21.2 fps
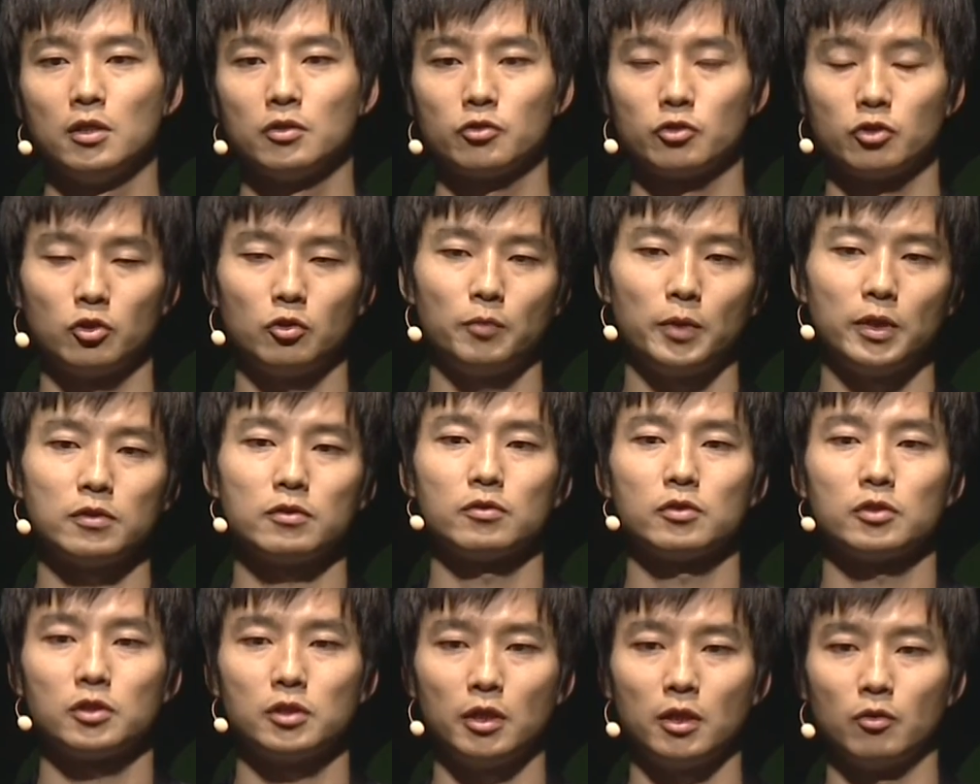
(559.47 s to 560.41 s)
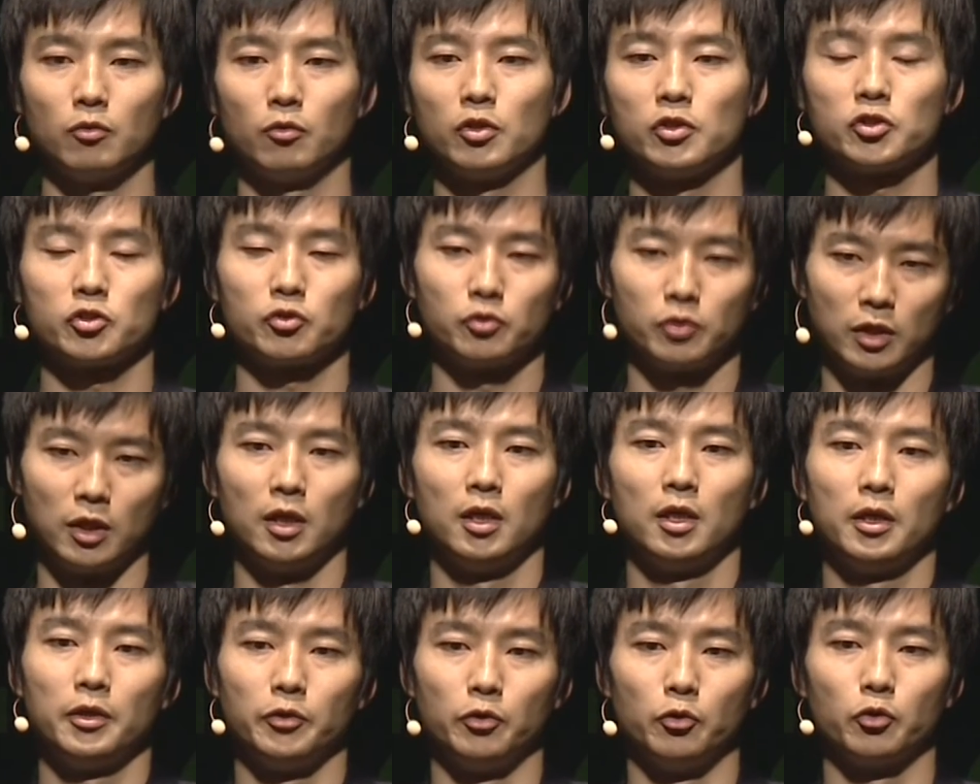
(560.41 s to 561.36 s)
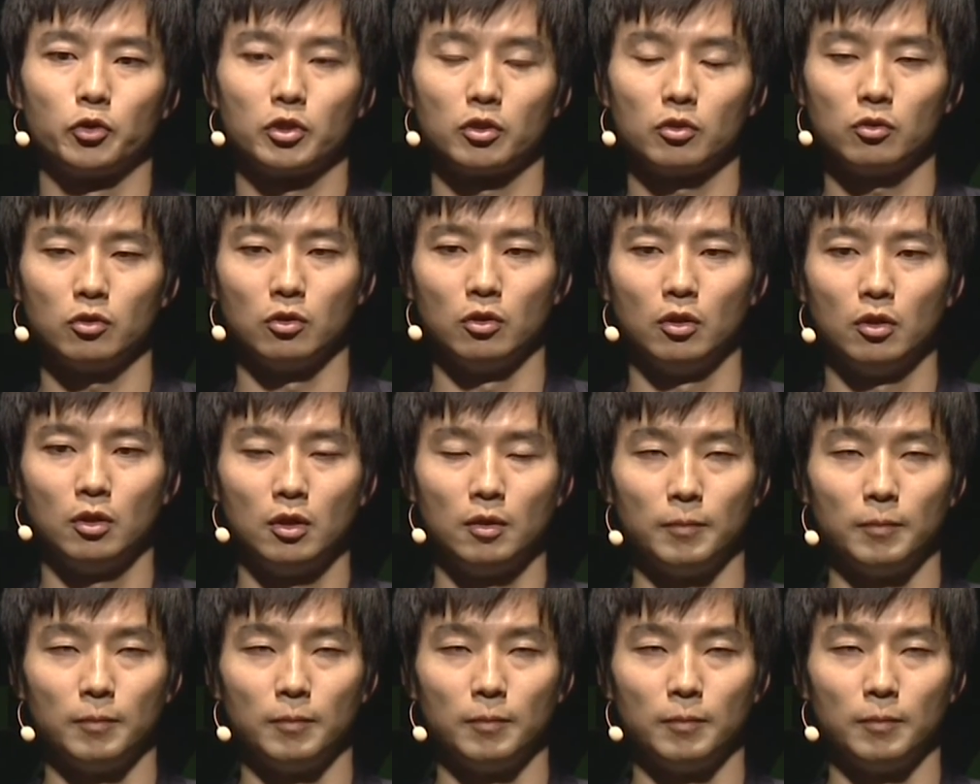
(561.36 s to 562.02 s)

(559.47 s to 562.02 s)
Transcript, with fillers: それをベースにして同じような領域を、